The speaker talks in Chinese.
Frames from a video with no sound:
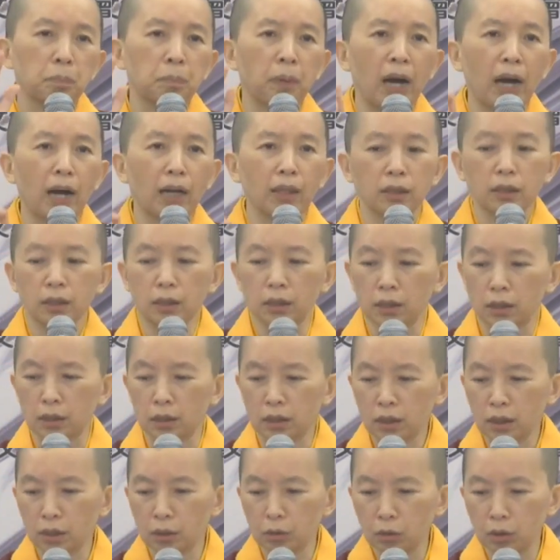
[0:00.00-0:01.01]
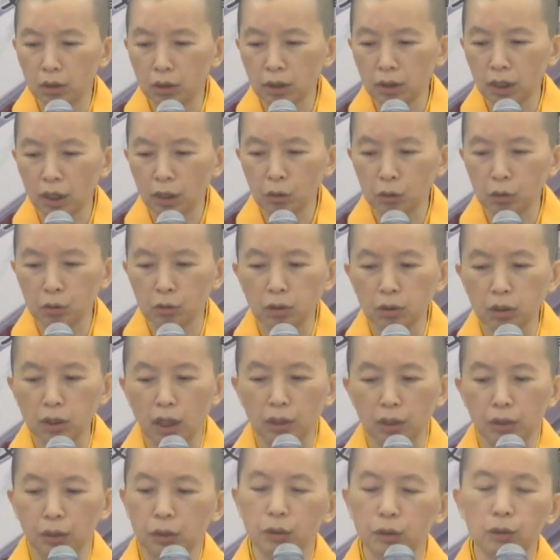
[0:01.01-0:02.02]
八世，师尊在书
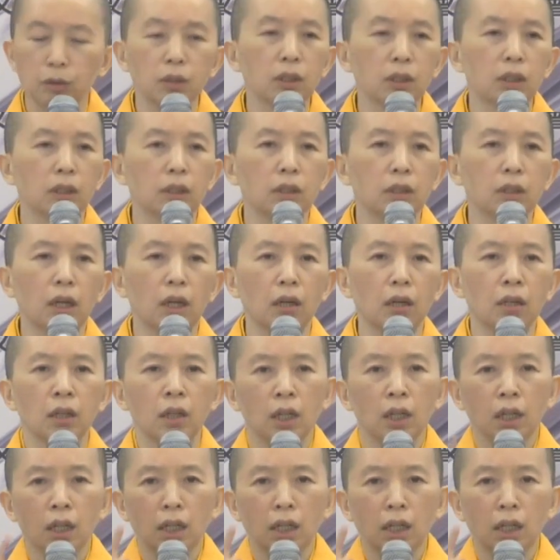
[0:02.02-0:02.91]
上也有提到，